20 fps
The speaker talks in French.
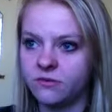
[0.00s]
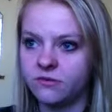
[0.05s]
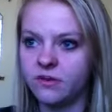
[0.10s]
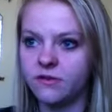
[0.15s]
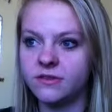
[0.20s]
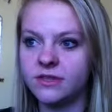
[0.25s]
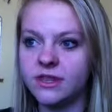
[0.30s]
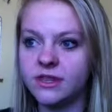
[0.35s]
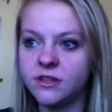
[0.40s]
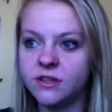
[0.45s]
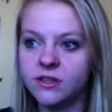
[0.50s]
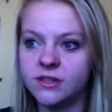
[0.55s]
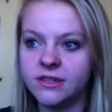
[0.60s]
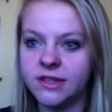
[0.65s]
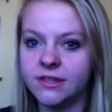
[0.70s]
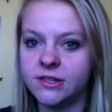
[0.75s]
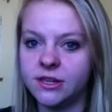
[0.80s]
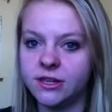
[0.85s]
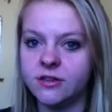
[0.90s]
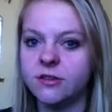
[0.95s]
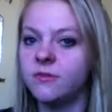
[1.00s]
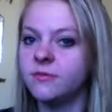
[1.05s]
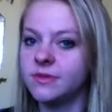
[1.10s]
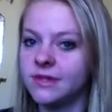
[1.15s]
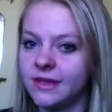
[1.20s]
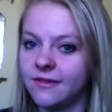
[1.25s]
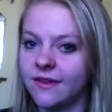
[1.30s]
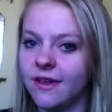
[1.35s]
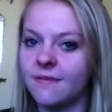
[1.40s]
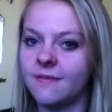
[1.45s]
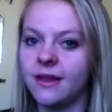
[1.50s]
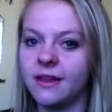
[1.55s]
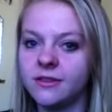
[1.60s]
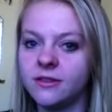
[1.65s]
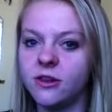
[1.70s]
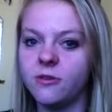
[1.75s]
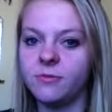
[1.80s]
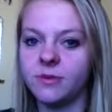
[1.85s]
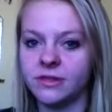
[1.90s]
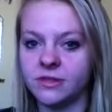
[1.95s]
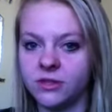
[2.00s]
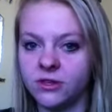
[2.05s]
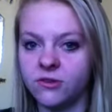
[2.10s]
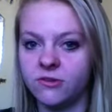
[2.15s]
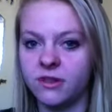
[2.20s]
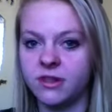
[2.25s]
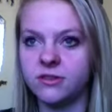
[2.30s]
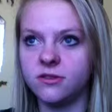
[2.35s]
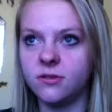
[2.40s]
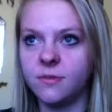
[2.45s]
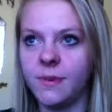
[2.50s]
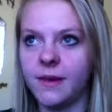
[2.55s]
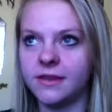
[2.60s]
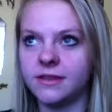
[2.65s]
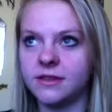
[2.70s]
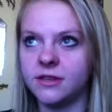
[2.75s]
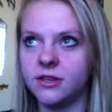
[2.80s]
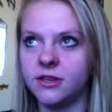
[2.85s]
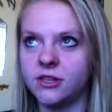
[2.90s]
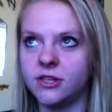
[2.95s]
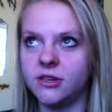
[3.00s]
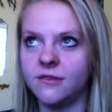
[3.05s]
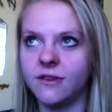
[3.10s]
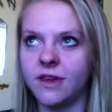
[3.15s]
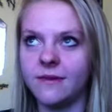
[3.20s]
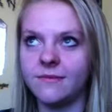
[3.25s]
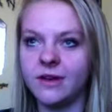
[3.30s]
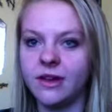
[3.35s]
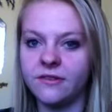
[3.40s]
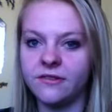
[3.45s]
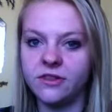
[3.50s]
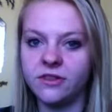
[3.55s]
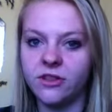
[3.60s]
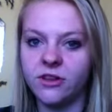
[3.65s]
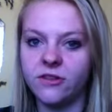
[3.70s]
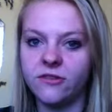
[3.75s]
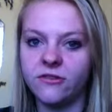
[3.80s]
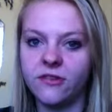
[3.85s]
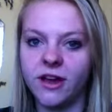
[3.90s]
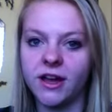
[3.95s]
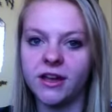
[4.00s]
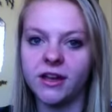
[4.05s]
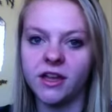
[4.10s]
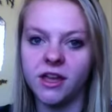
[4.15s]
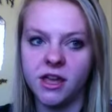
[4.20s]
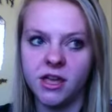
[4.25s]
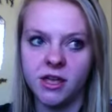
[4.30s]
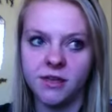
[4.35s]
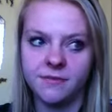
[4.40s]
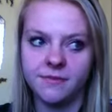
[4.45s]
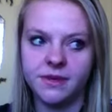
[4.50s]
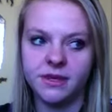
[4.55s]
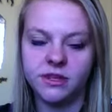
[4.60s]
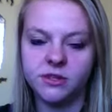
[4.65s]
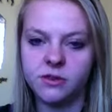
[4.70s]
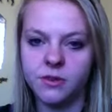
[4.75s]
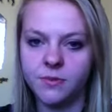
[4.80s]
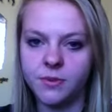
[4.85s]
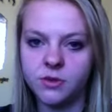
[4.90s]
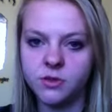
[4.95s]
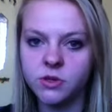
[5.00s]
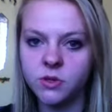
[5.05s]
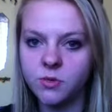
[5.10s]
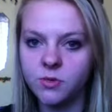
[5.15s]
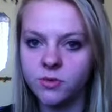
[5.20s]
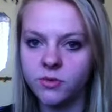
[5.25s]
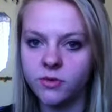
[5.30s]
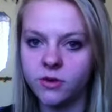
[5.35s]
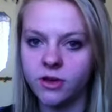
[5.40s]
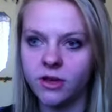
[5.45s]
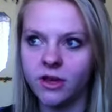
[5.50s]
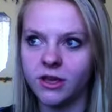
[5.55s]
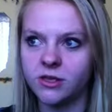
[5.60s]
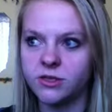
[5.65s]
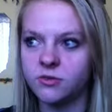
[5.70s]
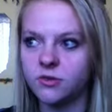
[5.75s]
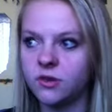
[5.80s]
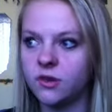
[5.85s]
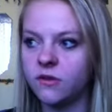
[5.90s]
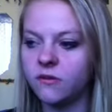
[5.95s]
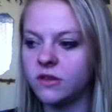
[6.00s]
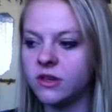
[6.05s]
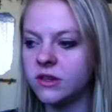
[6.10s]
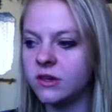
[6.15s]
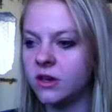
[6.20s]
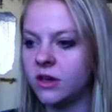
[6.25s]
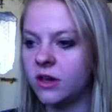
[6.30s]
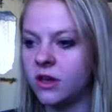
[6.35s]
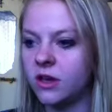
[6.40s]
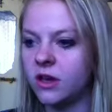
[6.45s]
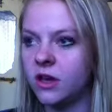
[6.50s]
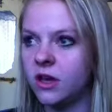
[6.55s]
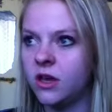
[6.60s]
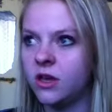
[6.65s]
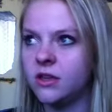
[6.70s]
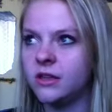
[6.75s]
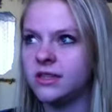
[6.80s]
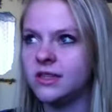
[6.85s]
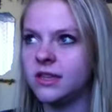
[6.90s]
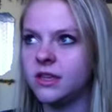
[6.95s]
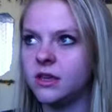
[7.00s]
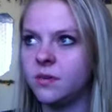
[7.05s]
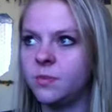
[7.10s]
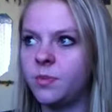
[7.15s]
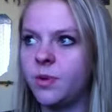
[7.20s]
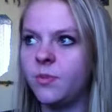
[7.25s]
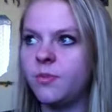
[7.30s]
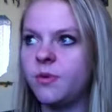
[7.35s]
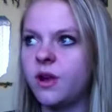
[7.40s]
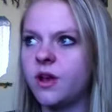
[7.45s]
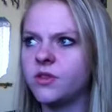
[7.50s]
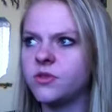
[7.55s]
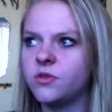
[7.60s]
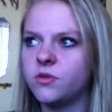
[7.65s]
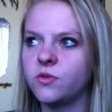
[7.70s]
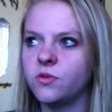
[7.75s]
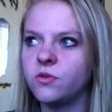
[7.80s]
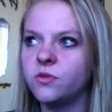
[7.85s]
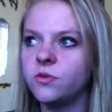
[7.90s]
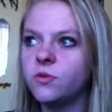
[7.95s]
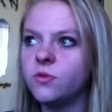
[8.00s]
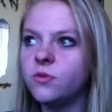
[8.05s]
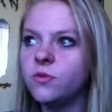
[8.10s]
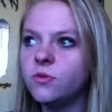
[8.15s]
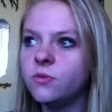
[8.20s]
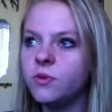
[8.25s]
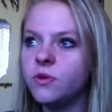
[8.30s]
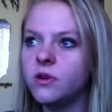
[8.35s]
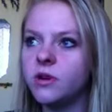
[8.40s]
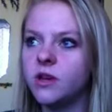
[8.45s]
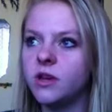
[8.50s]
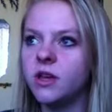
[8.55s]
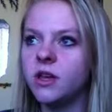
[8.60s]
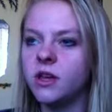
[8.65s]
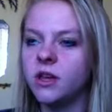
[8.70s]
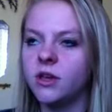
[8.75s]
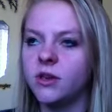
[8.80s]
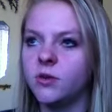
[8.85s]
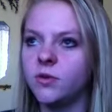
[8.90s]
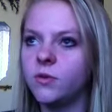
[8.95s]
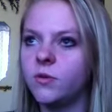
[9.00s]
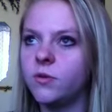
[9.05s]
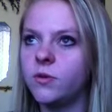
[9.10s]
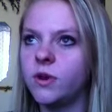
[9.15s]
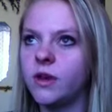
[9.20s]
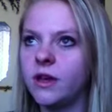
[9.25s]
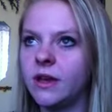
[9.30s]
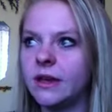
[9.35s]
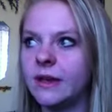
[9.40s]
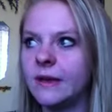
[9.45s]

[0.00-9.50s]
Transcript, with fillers: je veux dire que cette chaîne me tient vraiment à cœur parce que je fais ça, parce que j'ai vraiment envie de le faire. Puis, je fais pas ça pour soit devenir, tu sais, populaire sur YouTube ou